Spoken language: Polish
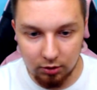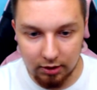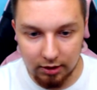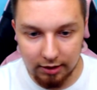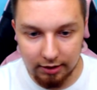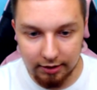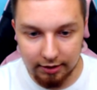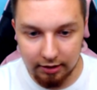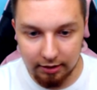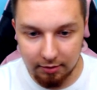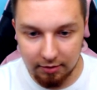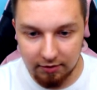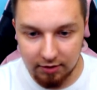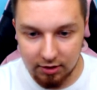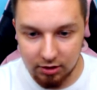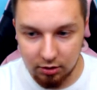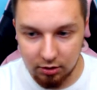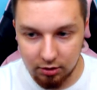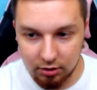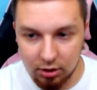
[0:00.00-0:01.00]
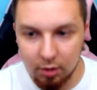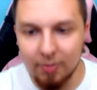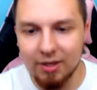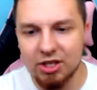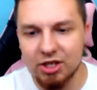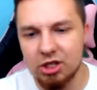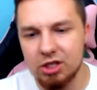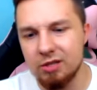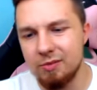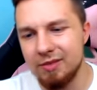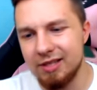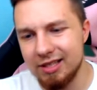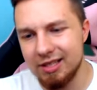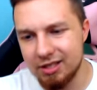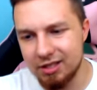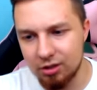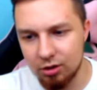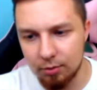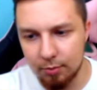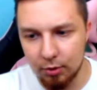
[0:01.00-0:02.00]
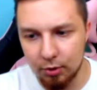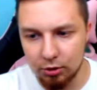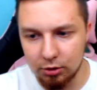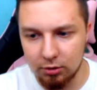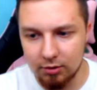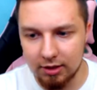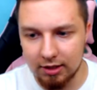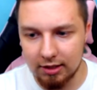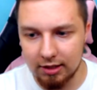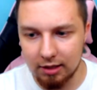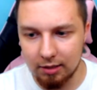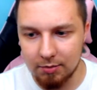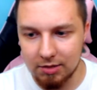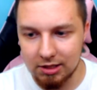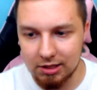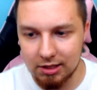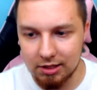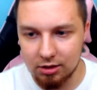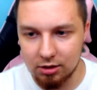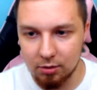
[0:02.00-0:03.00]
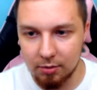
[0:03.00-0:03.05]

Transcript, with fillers: No ale tak naprawdę zobaczymy jeszcze. No po co tutaj tak myśleć?